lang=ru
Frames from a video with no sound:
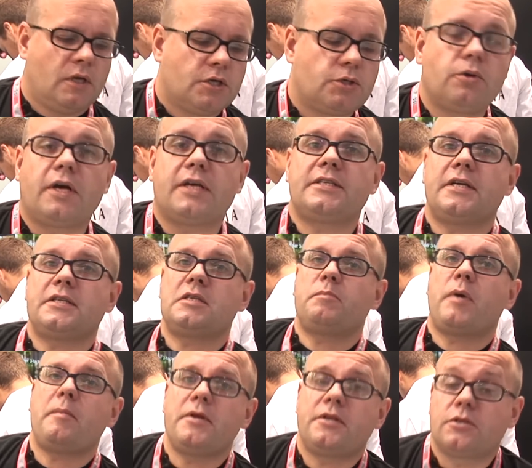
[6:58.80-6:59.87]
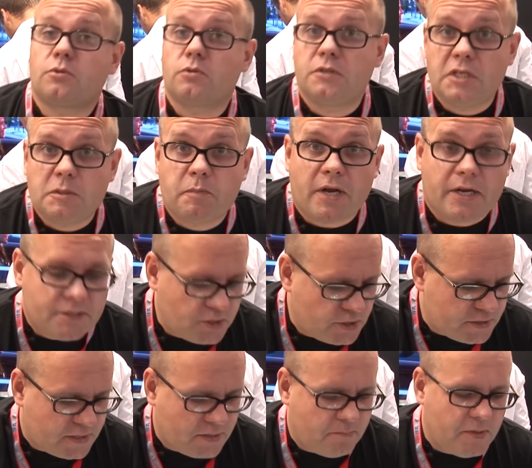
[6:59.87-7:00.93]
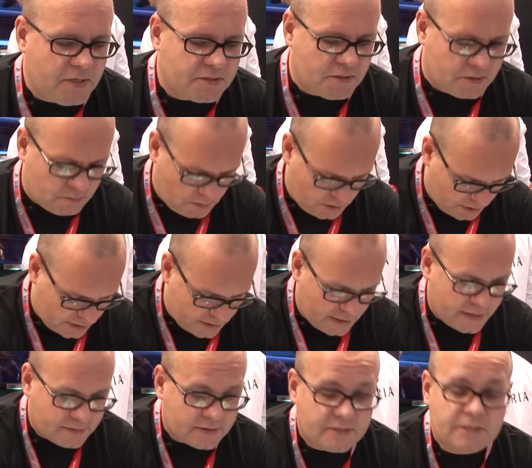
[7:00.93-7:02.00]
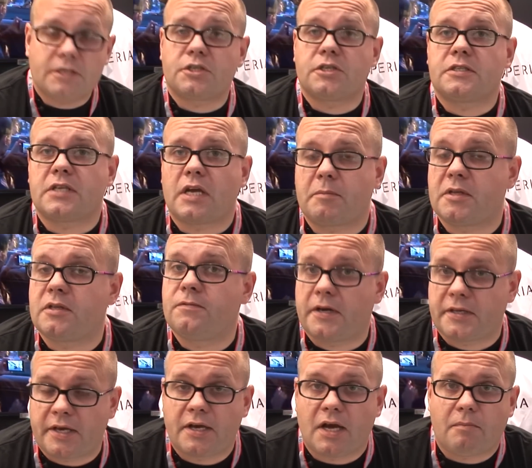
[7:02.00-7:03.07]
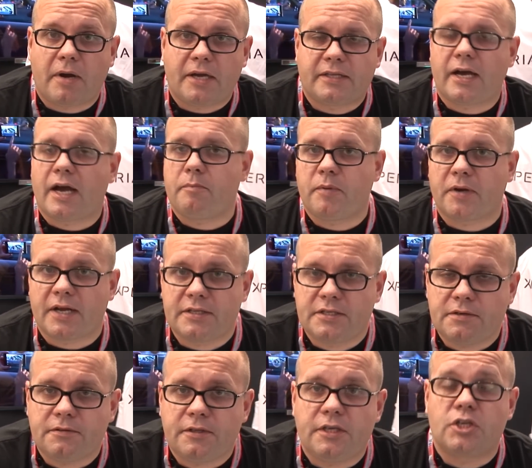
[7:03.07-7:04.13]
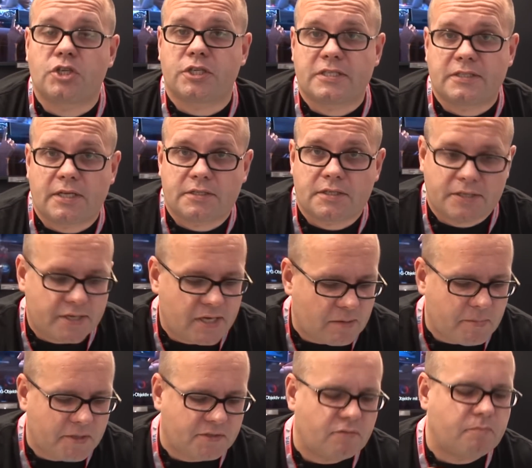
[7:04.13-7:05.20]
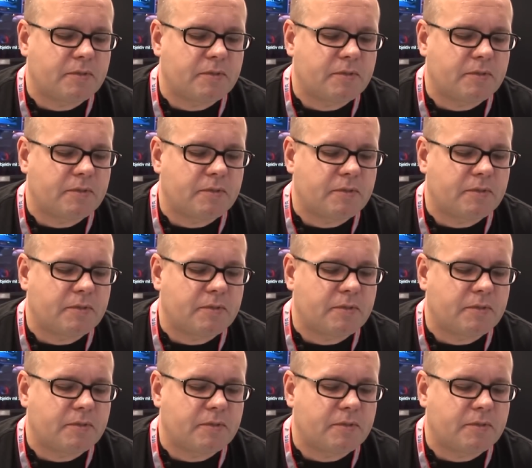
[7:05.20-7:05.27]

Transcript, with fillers: Что касается памяти, то здесь практически без изменений. Это те же самые 2 гигабайта оперативной и 16 гигабайтов